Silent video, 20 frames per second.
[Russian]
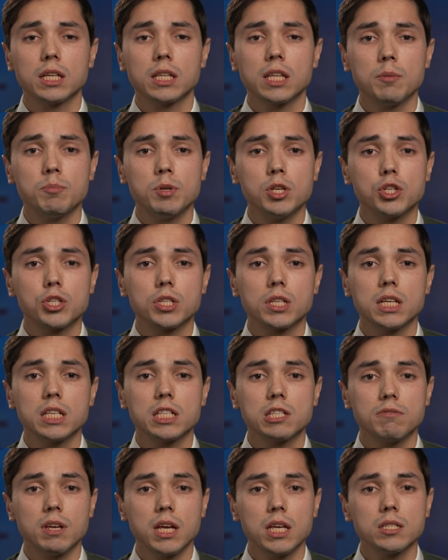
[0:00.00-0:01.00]
анатомическая
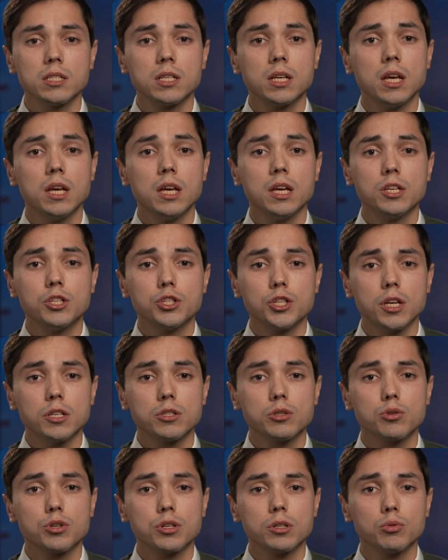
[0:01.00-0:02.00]
связь с
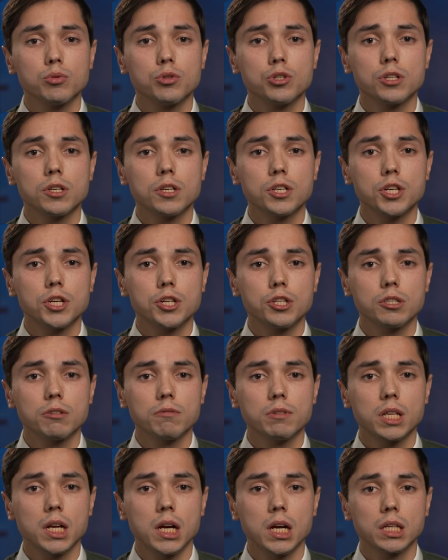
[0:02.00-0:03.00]
частью
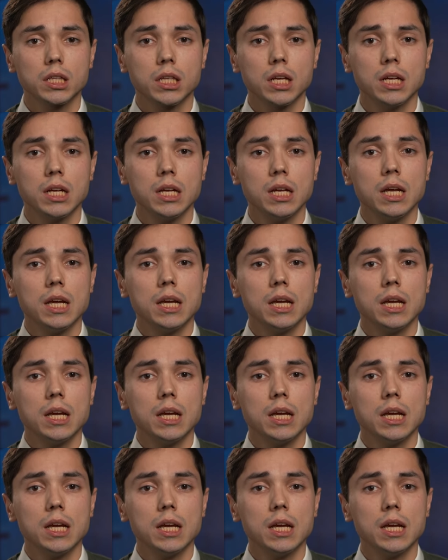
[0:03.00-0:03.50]
желудочно-кишечного тракта,